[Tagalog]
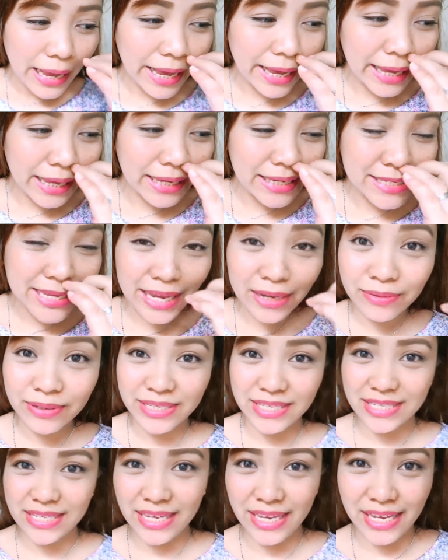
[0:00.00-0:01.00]
As I
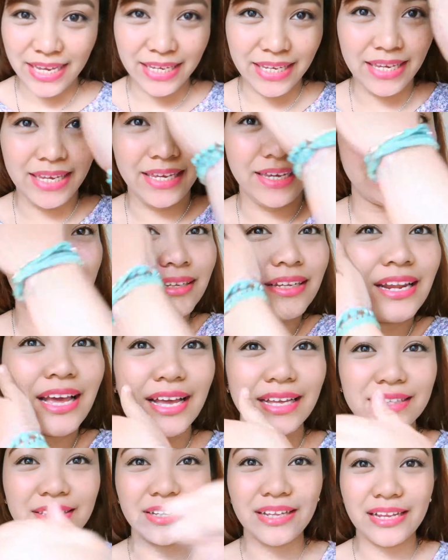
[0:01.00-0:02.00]
was saying, ito
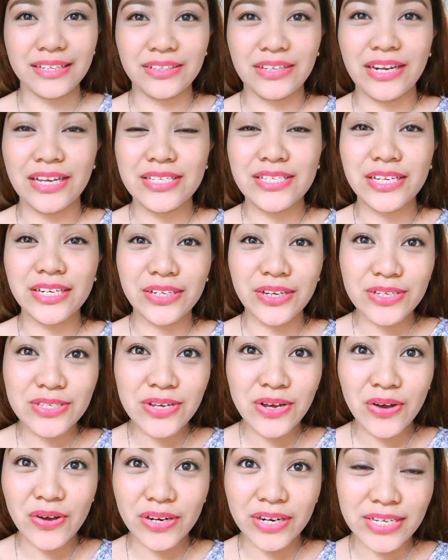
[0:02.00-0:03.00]
na, ito na, ito na.
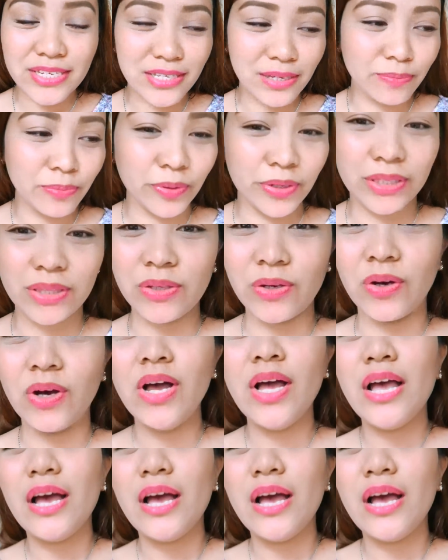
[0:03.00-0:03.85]
Seryosong oras na po ito.